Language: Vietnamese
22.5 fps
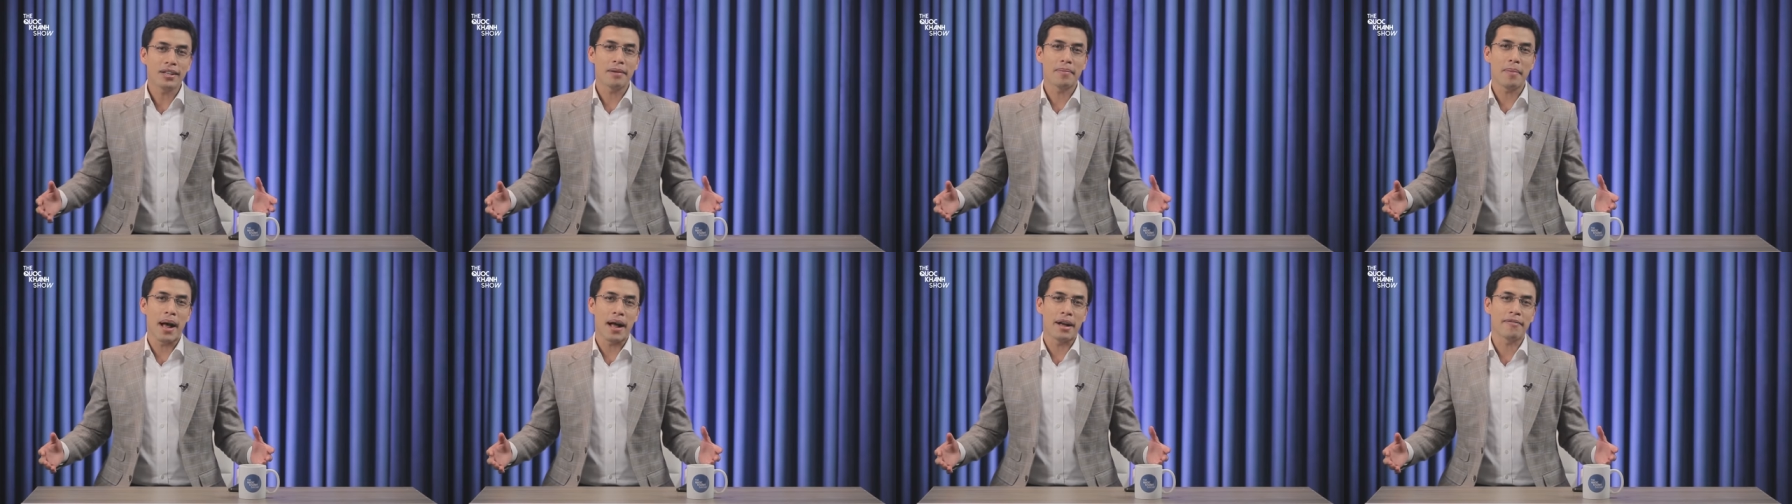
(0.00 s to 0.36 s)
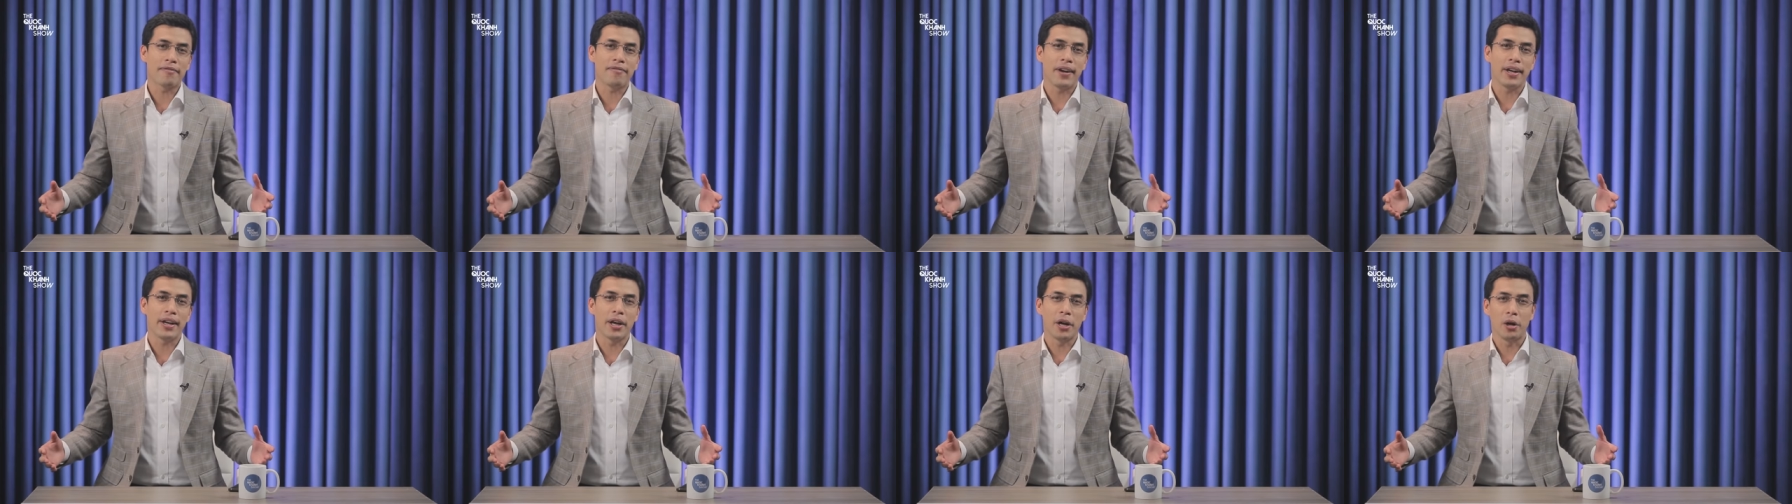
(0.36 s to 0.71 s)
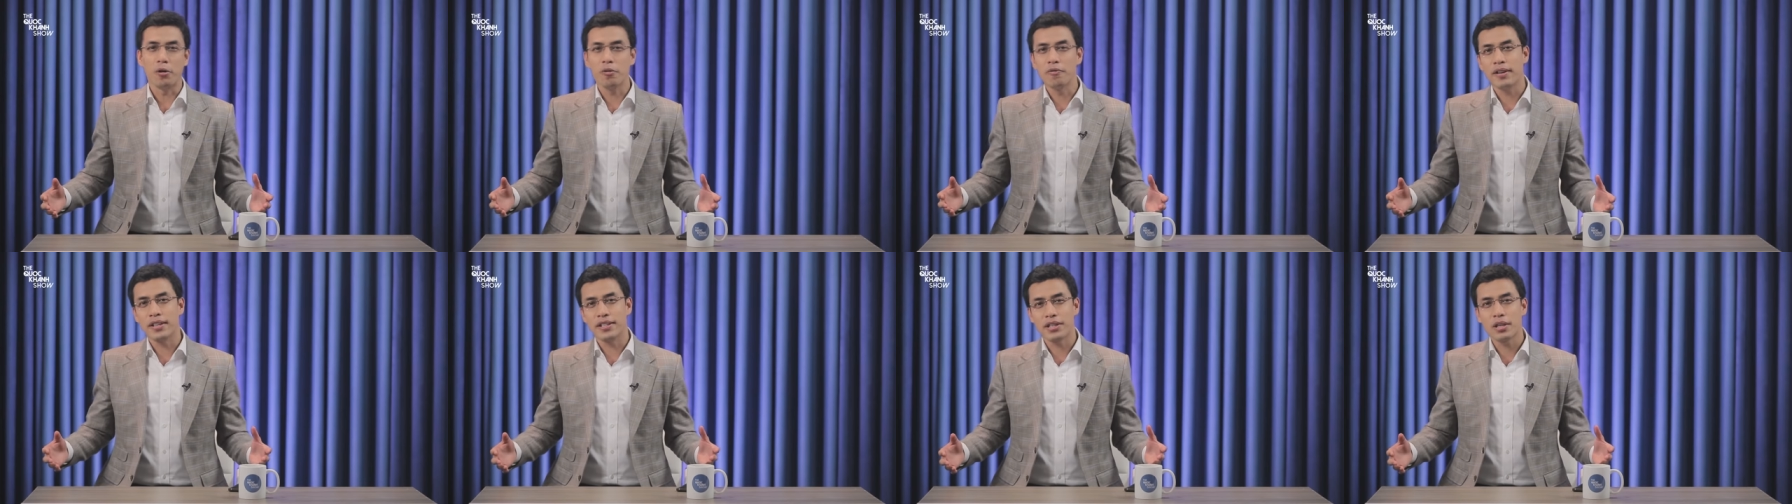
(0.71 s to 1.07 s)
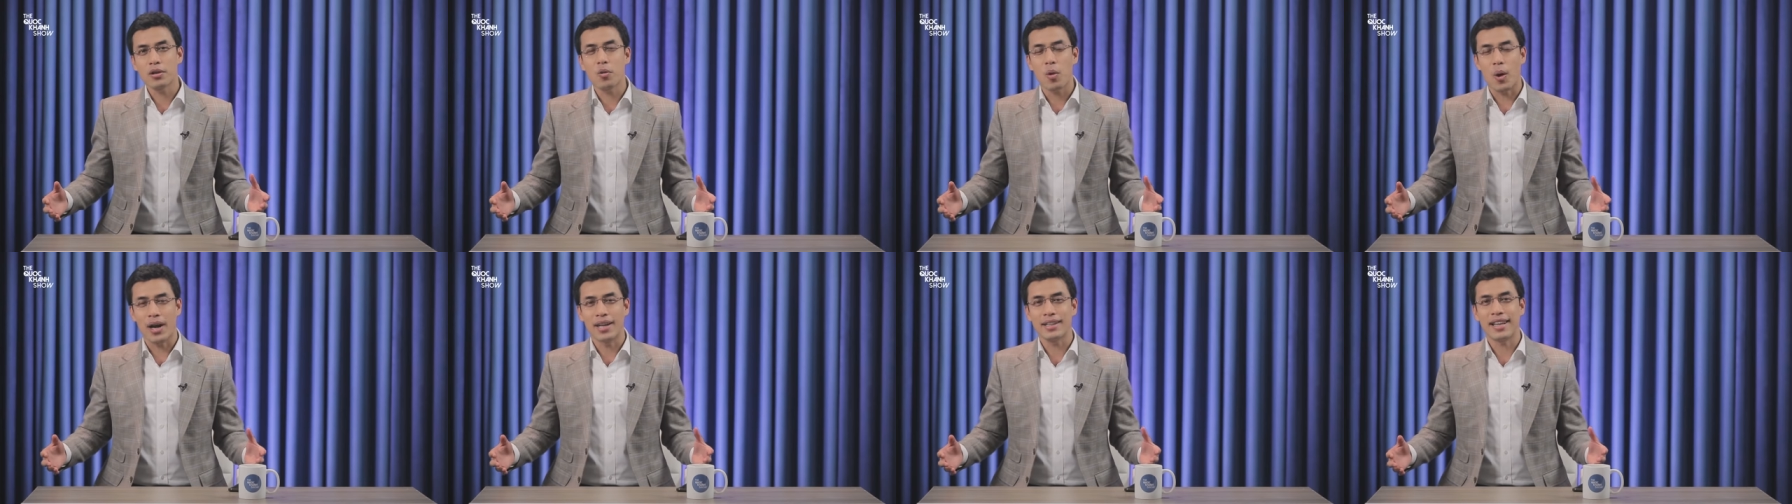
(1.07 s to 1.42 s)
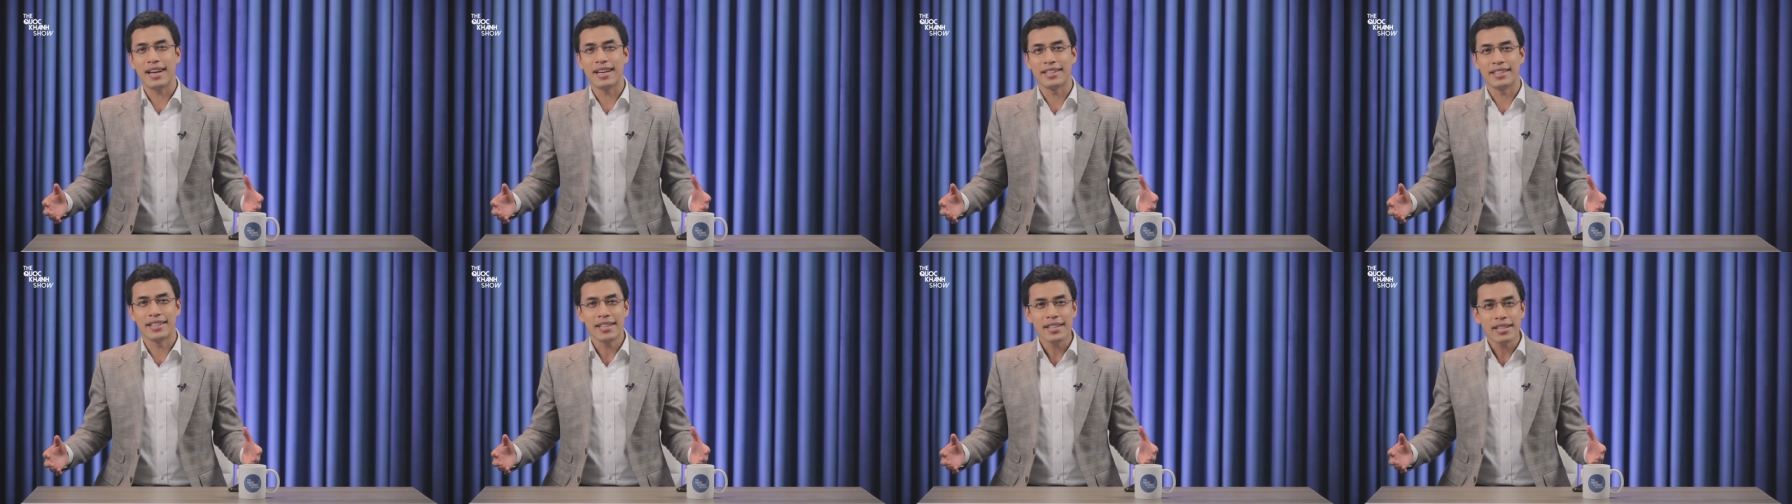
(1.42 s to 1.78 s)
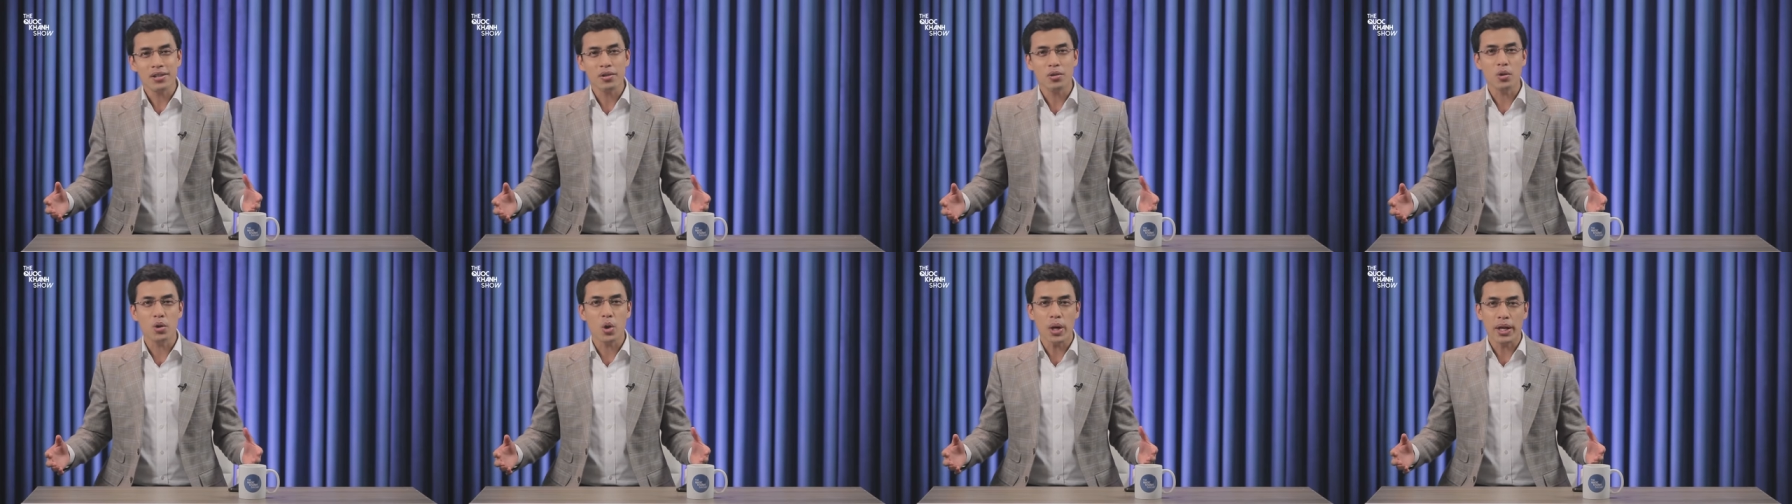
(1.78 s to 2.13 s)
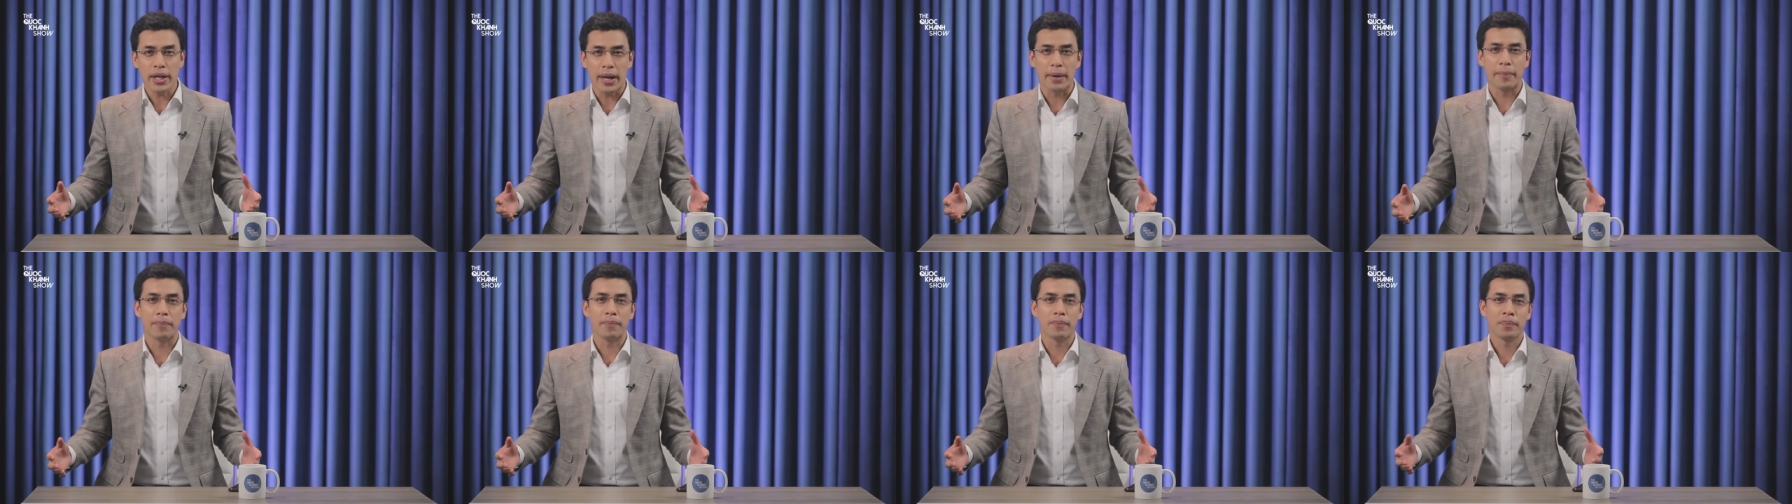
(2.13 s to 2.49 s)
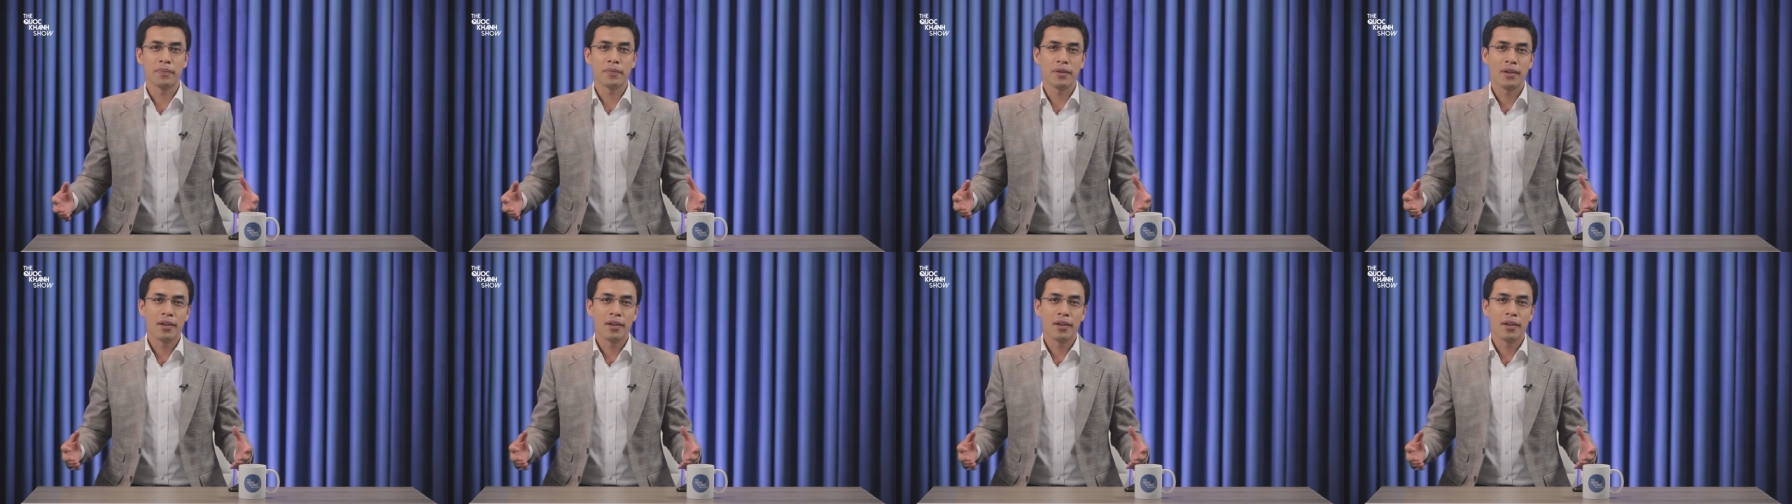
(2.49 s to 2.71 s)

thì bạn phải hiểu về sức khỏe tài chính của doanh nghiệp.